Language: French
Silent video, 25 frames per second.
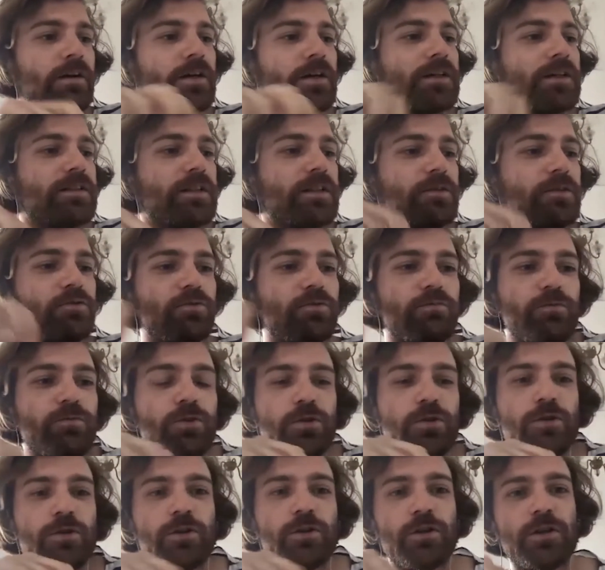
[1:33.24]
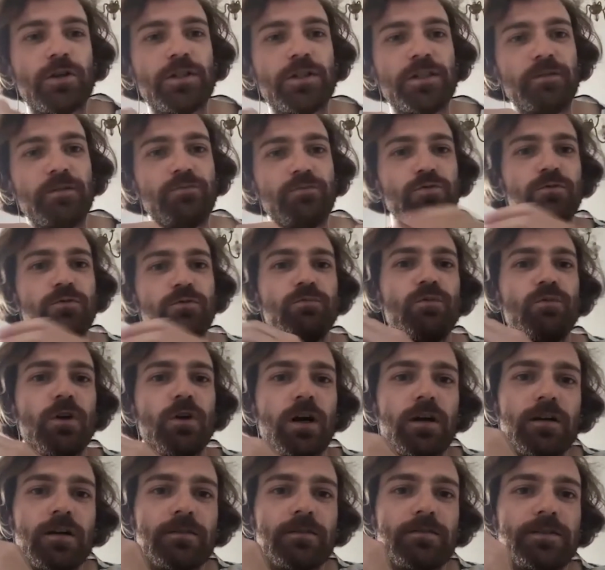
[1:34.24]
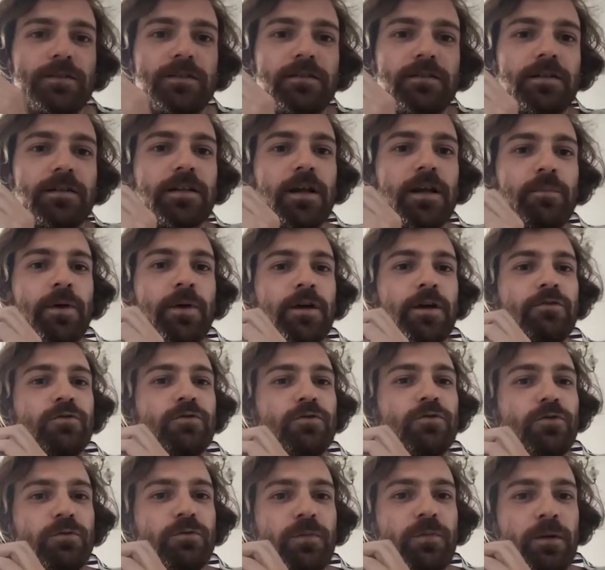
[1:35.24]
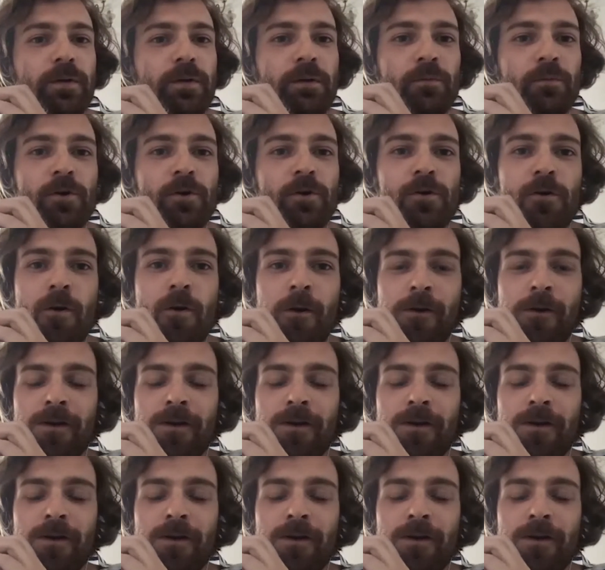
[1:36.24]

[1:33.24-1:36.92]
avec des tubes de colle, des bouts de bois, un appareil photo de ma maman.